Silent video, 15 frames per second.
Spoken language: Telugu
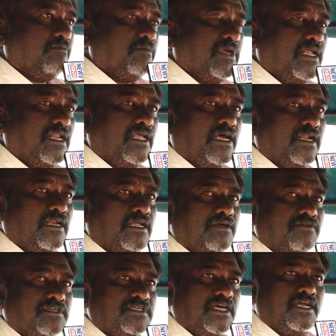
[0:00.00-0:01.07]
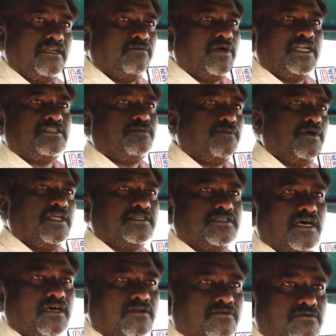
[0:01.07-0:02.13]
ఎమ్మెల్యే అన్న విషయాన్ని మర్చిపోలే
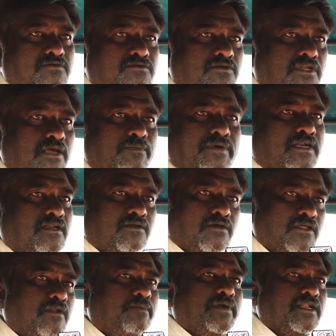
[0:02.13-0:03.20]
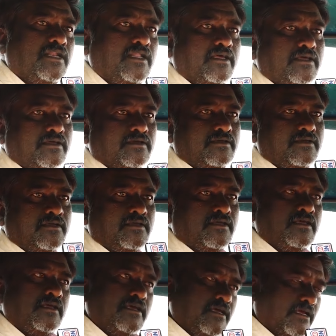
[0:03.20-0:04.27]
సారు సూర్యాపేటను వదిలిపెట్టలే
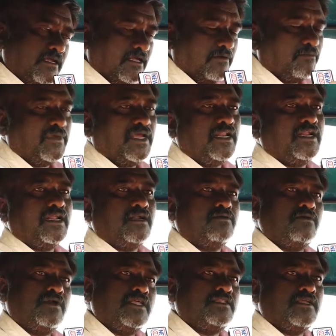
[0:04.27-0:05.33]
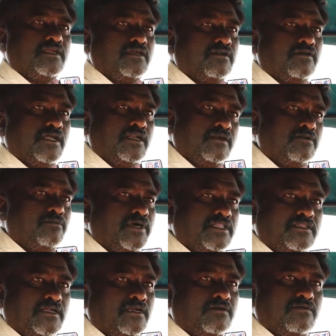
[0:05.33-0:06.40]
ఎమ్మెల్యేని అనుకునే తిరిగిండు ఎన్నడూ
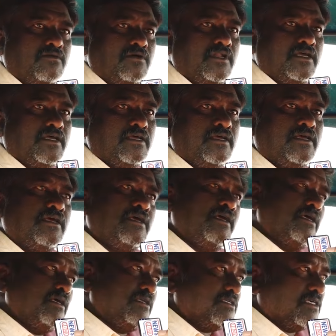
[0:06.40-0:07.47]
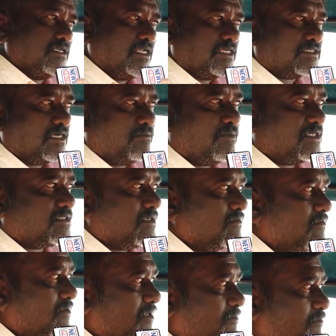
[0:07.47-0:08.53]
మంత్రి అనుకోలే చిన్న సమస్య
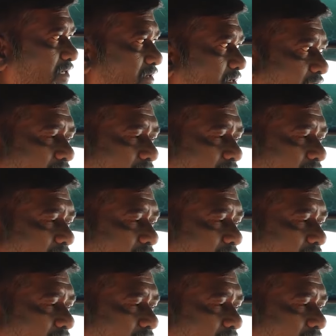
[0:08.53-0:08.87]
కూడా మేము